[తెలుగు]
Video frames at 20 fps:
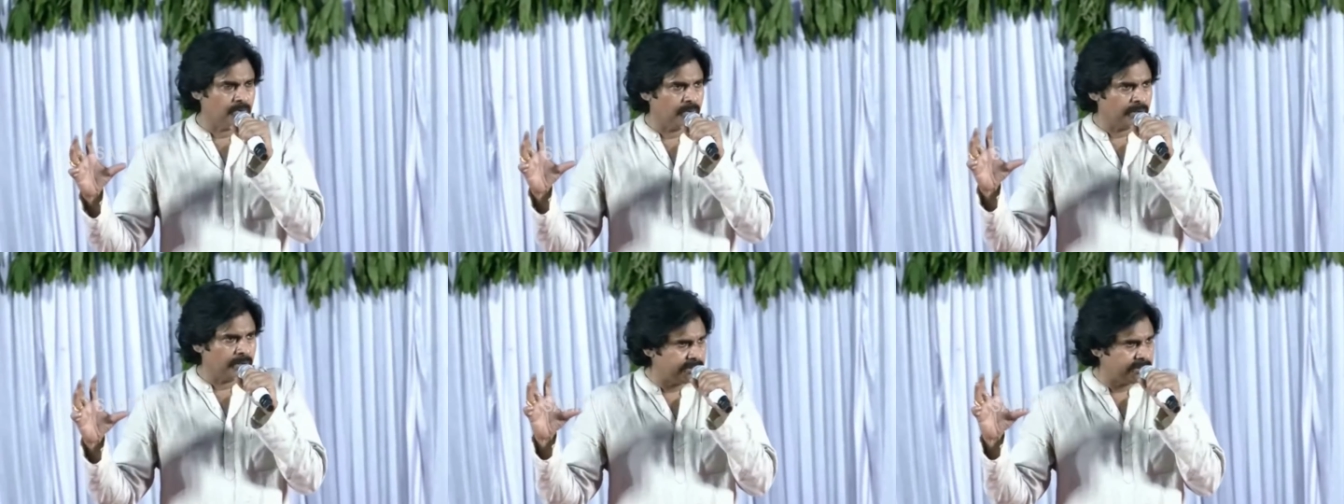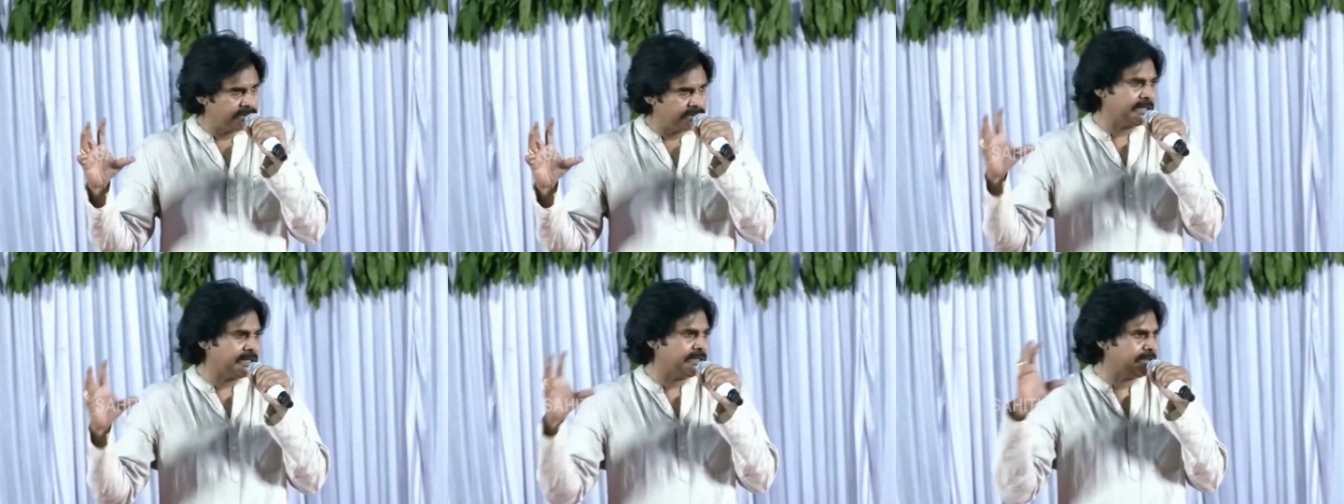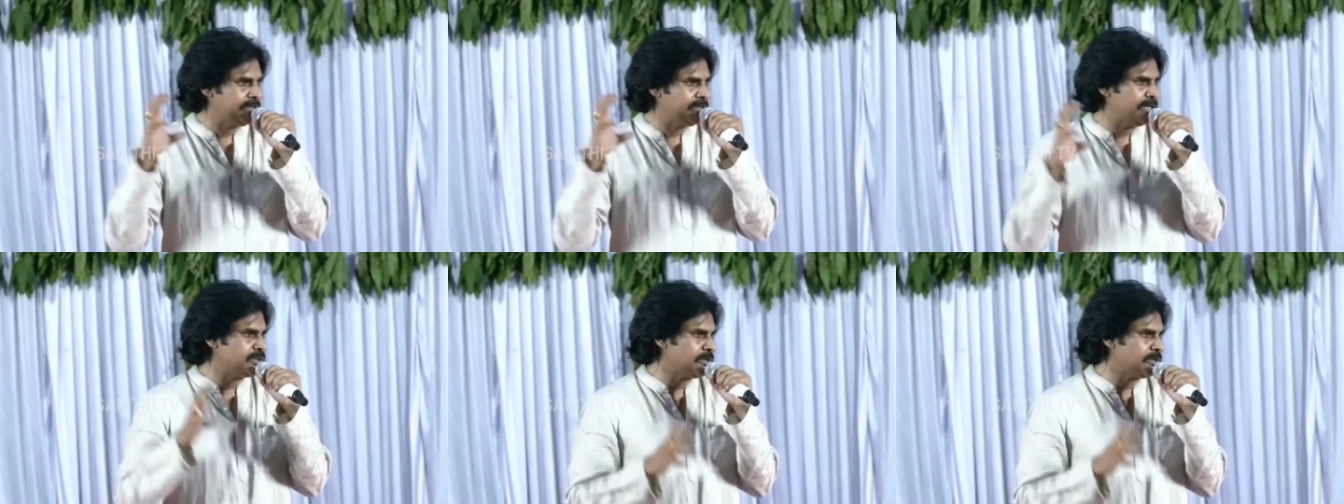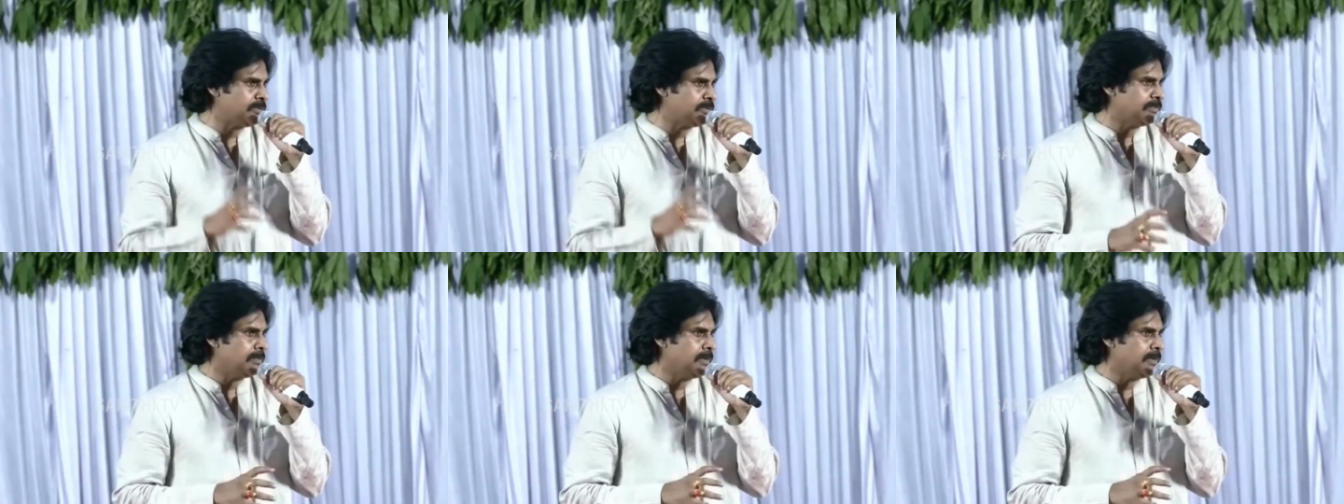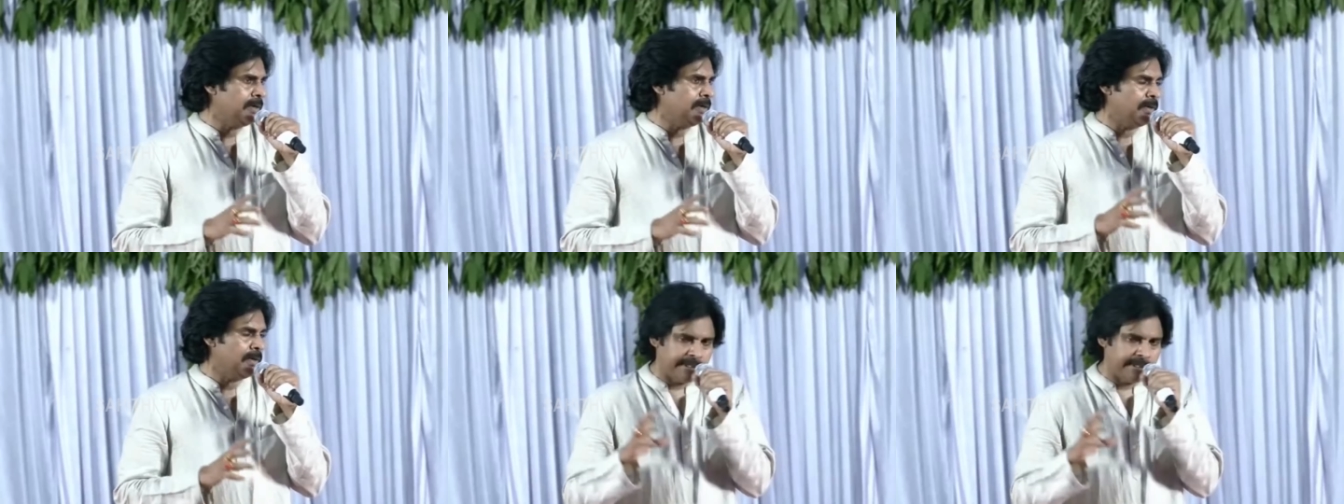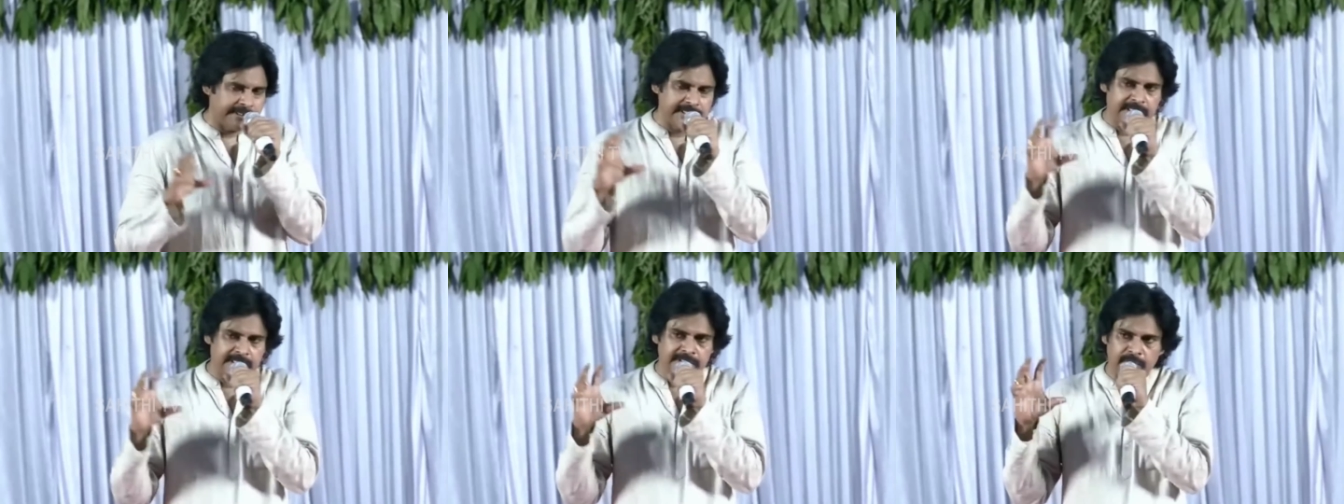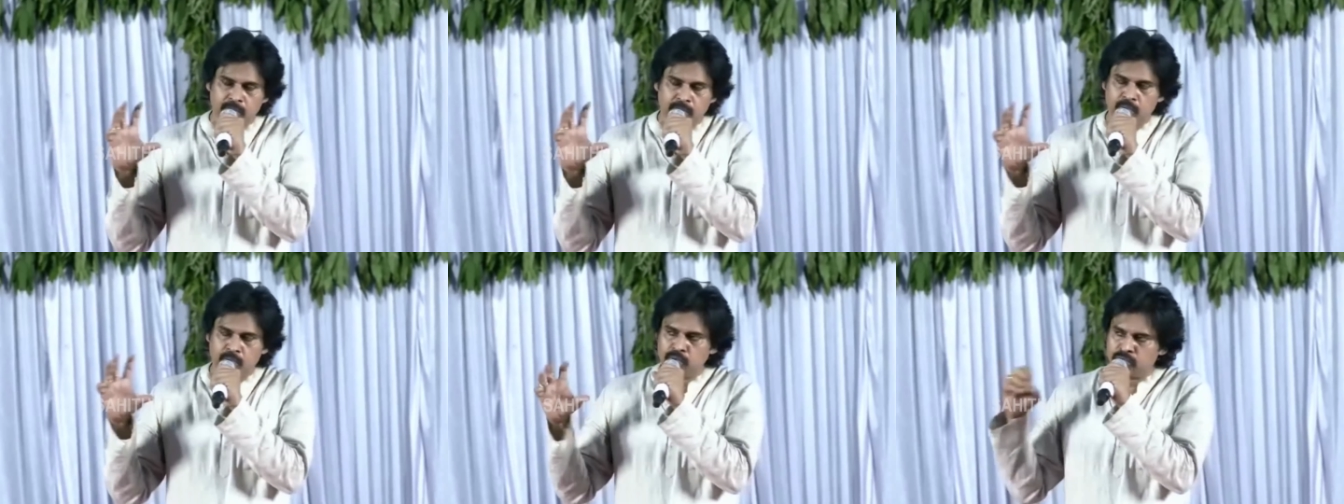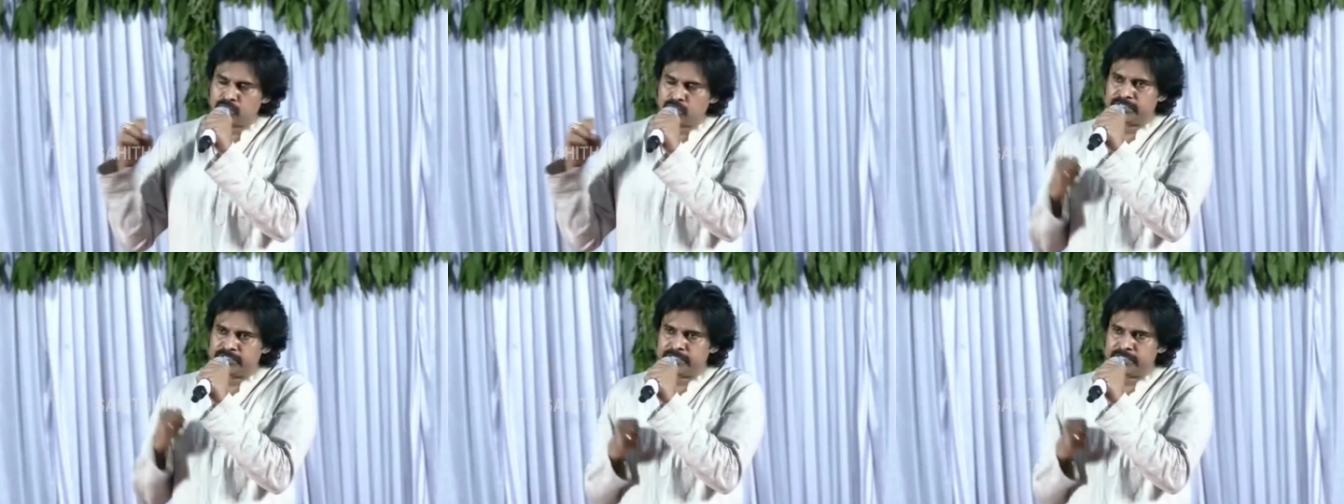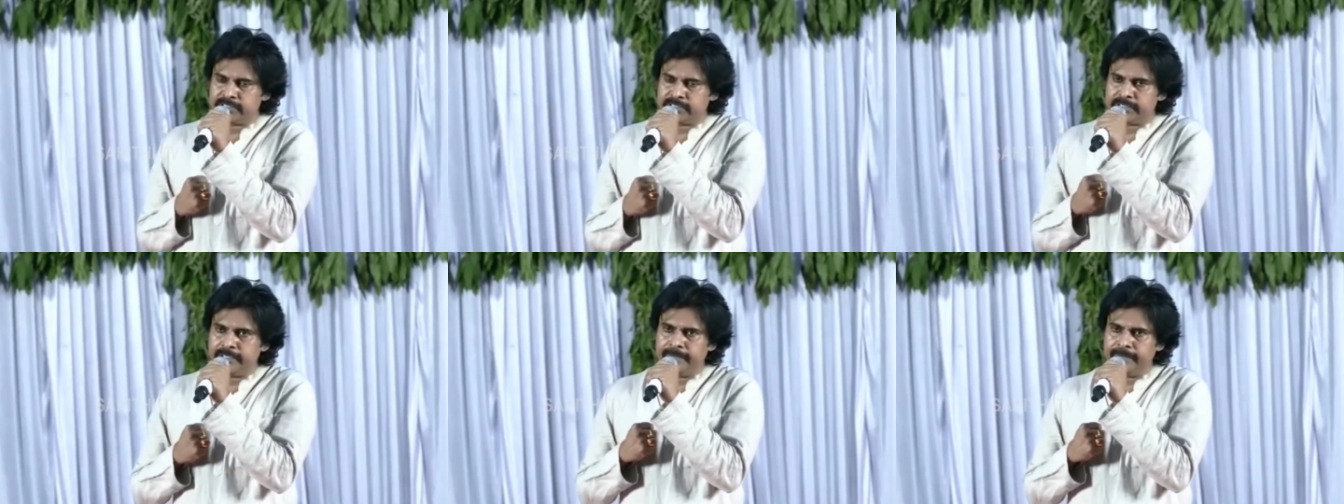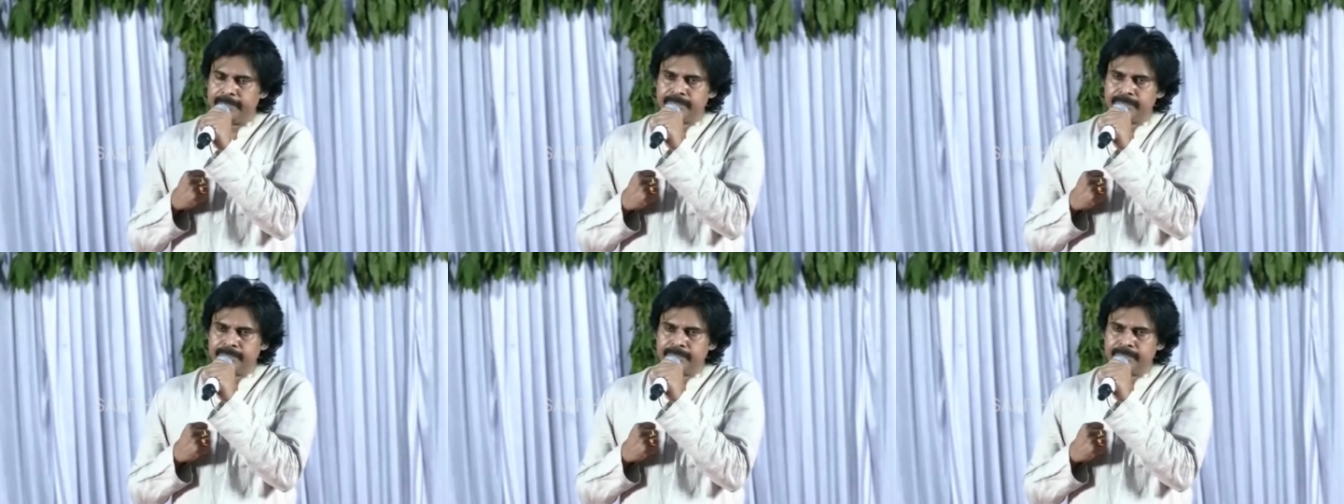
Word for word: ఒక దిశానిర్దేశం ప్రజలందరూ కూర్చొని చేస్తే